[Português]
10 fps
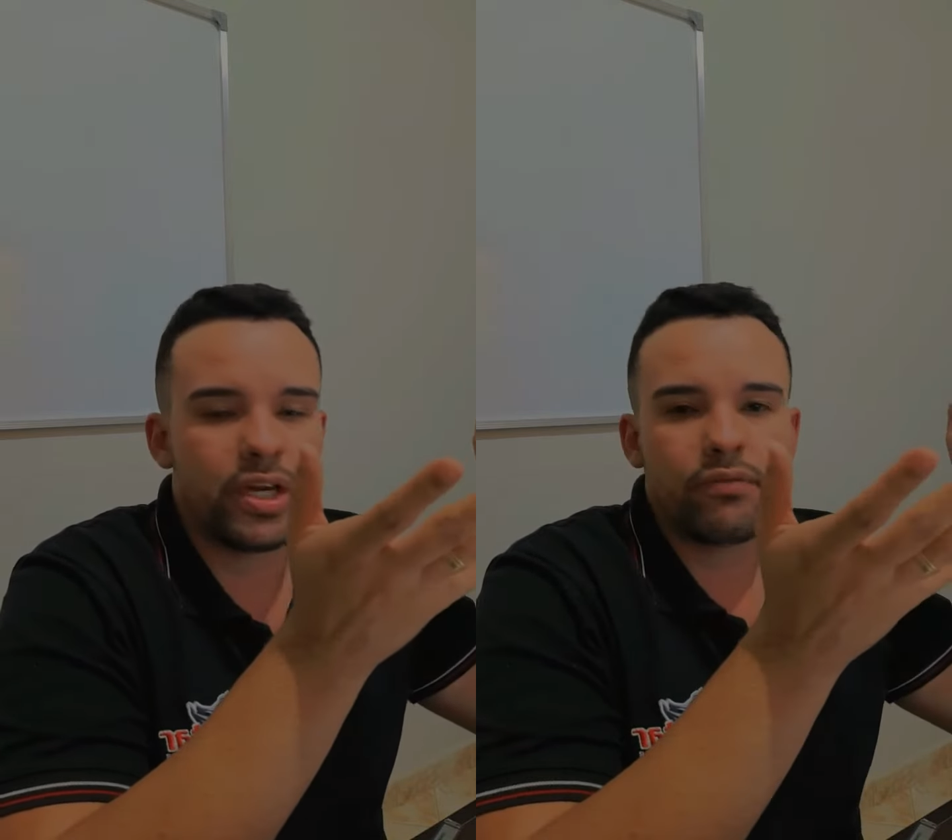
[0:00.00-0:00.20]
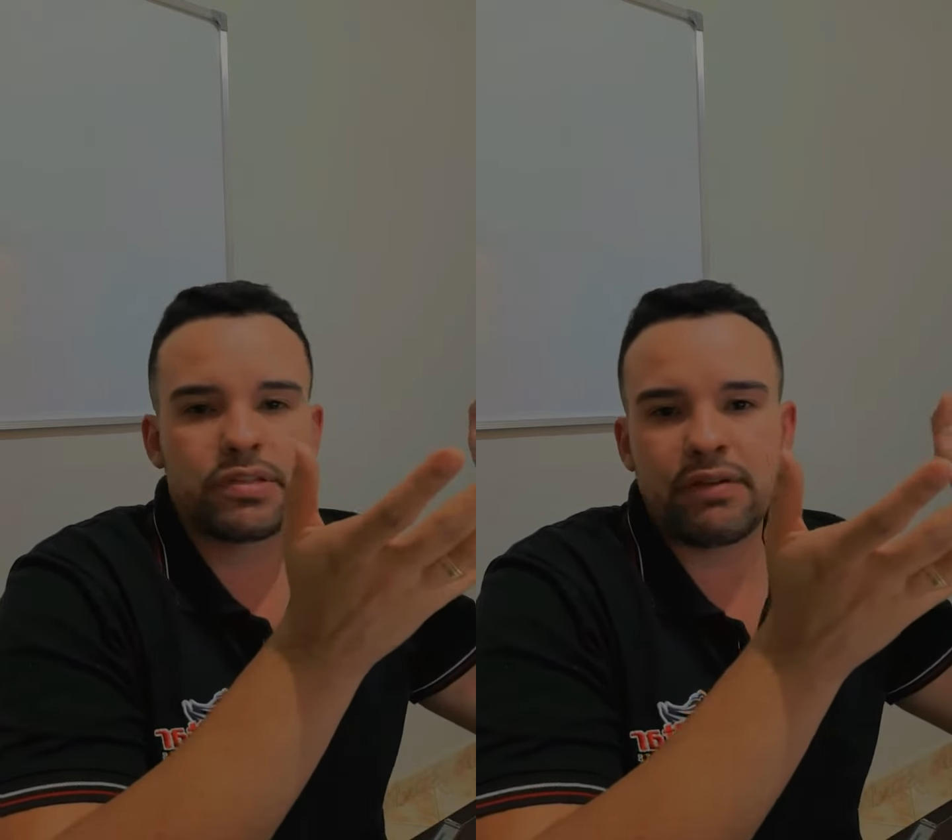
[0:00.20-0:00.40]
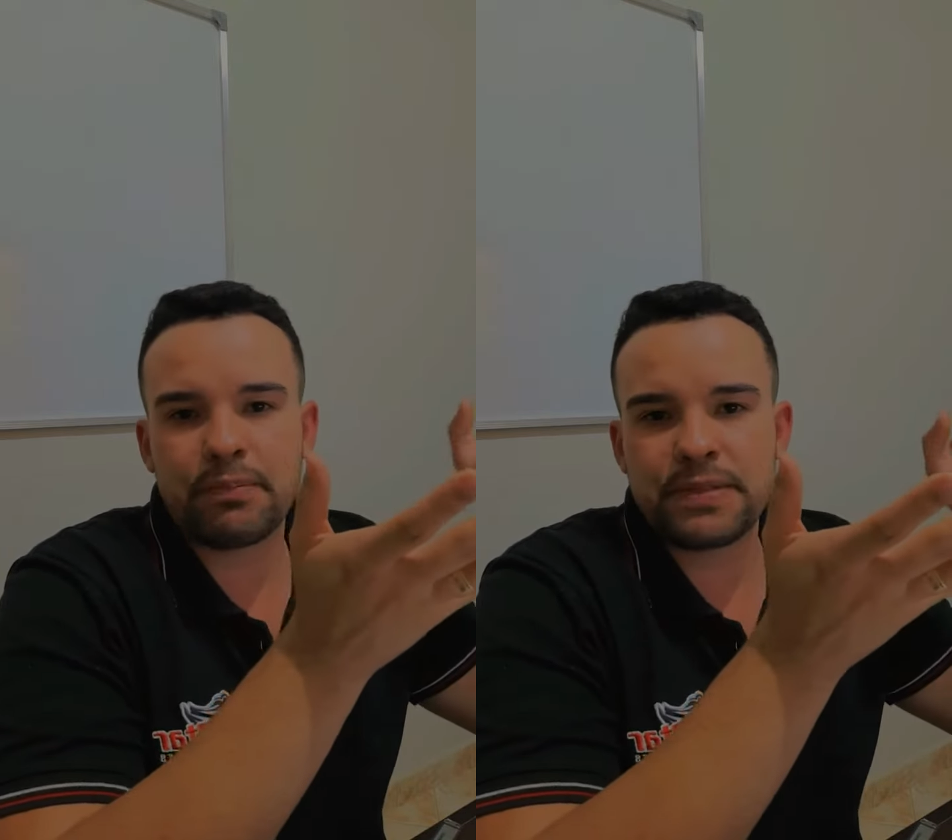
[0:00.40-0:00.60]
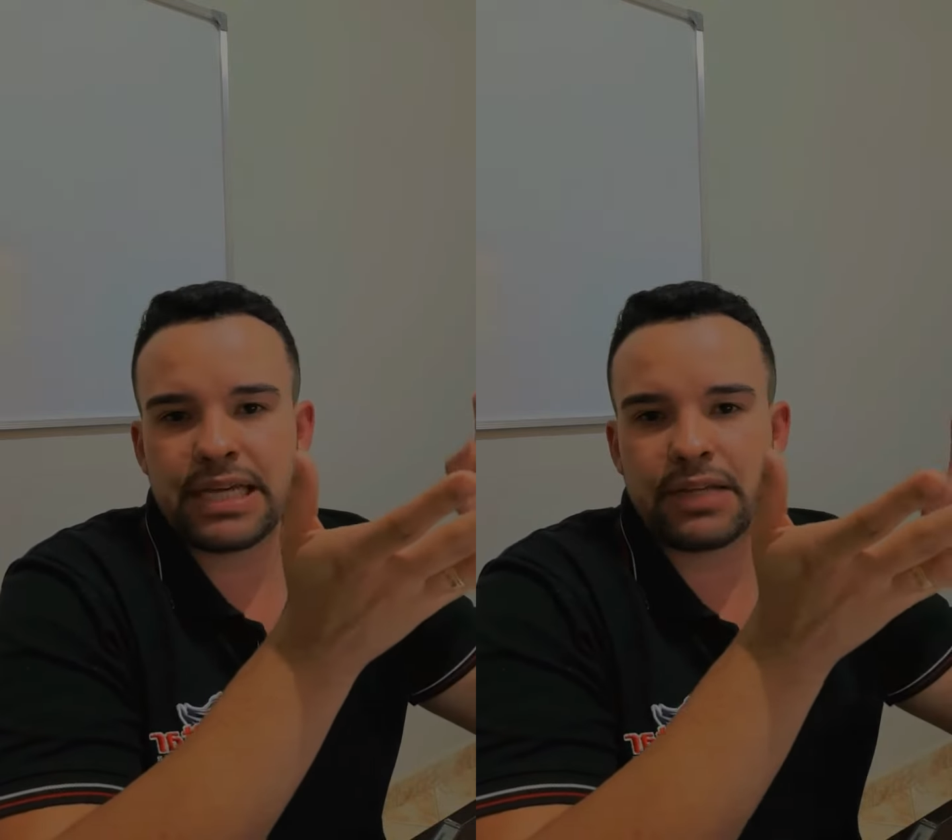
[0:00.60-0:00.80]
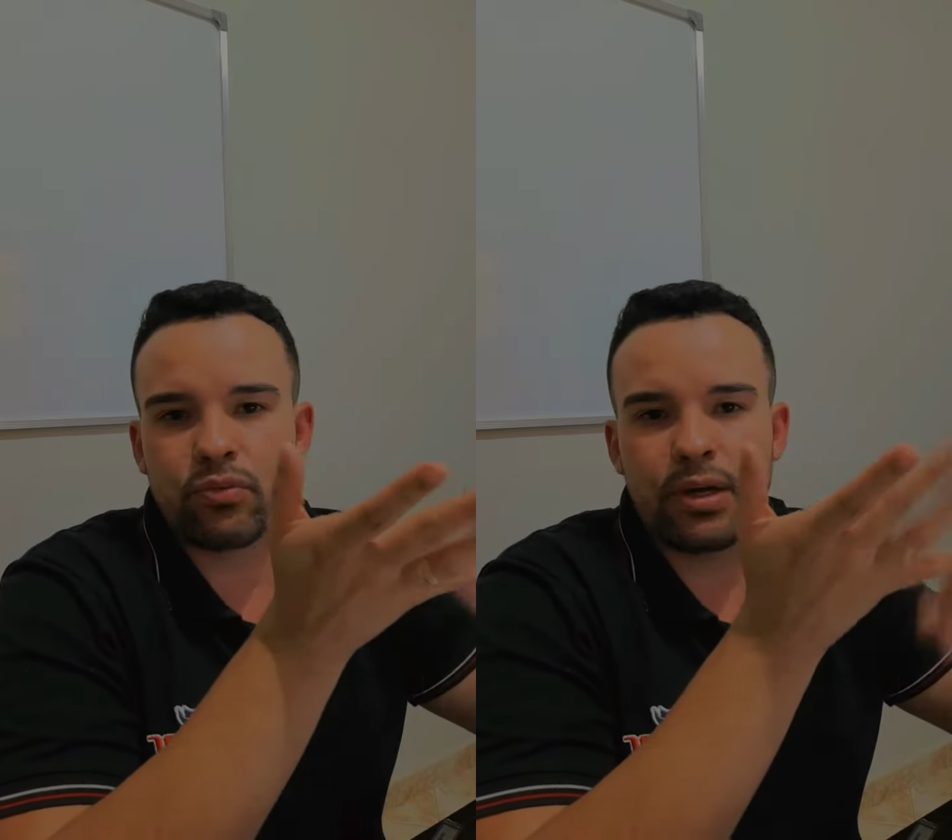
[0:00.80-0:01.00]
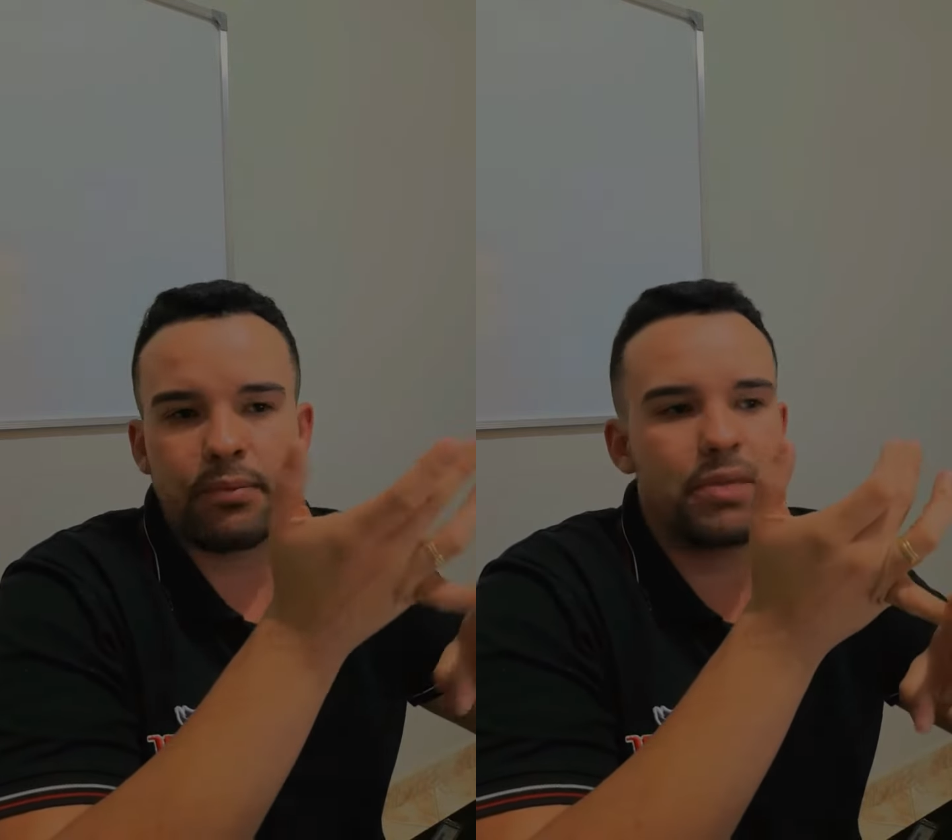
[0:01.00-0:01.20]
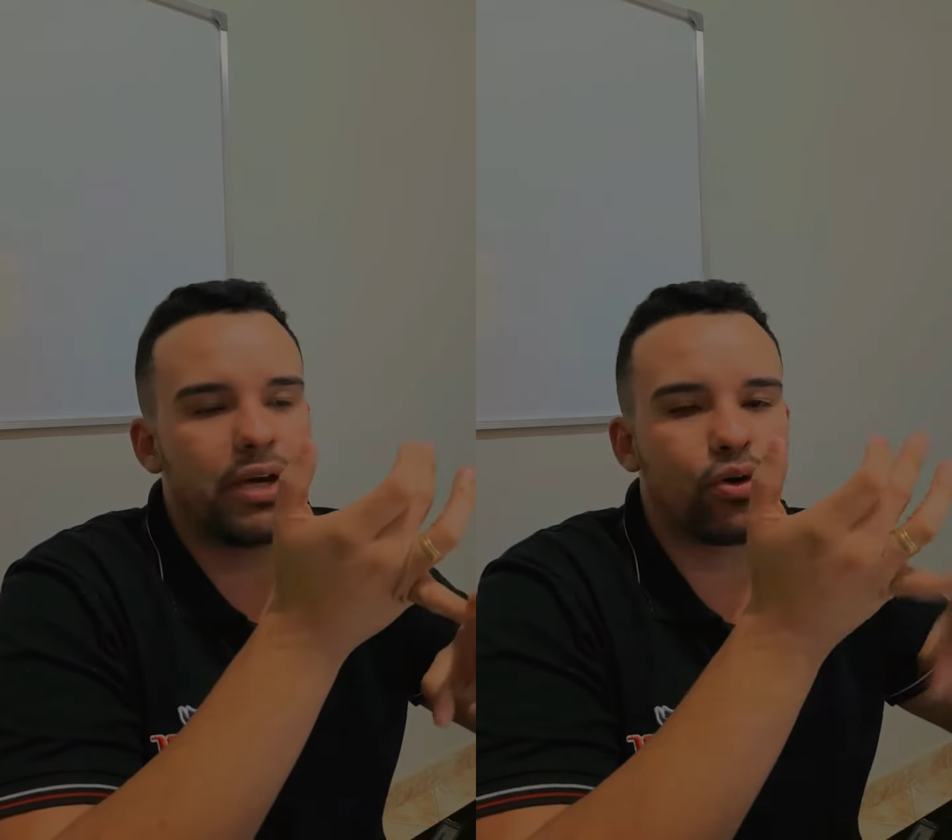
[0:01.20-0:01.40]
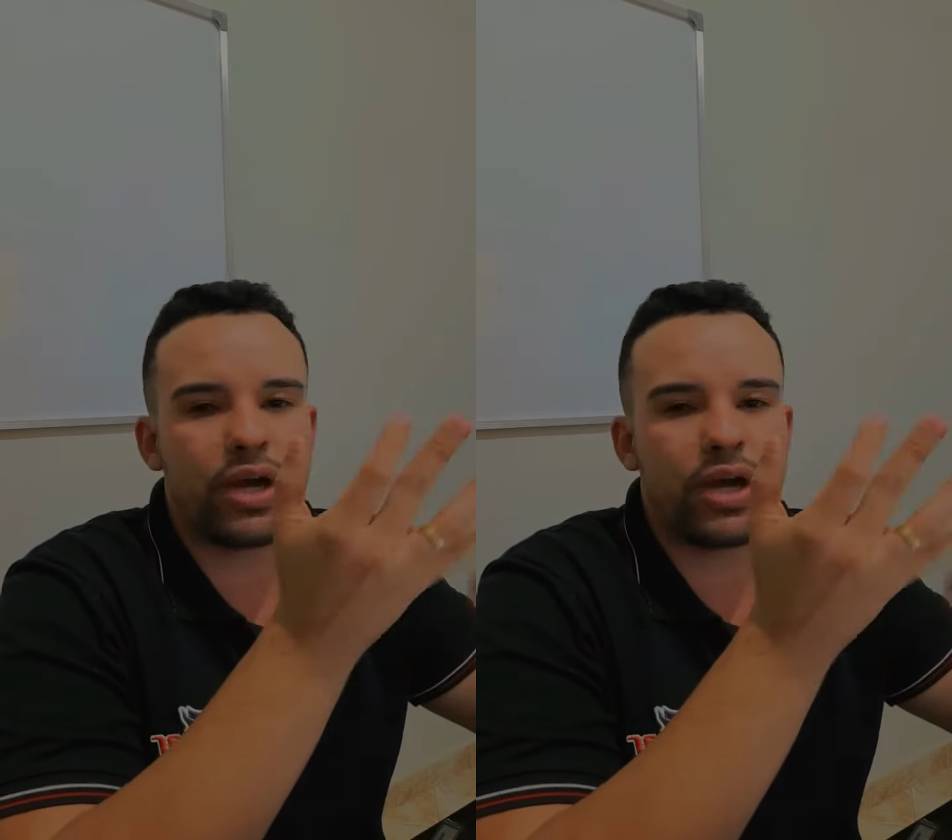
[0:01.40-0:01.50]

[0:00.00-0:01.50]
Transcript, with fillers: você vai precisar de uma micro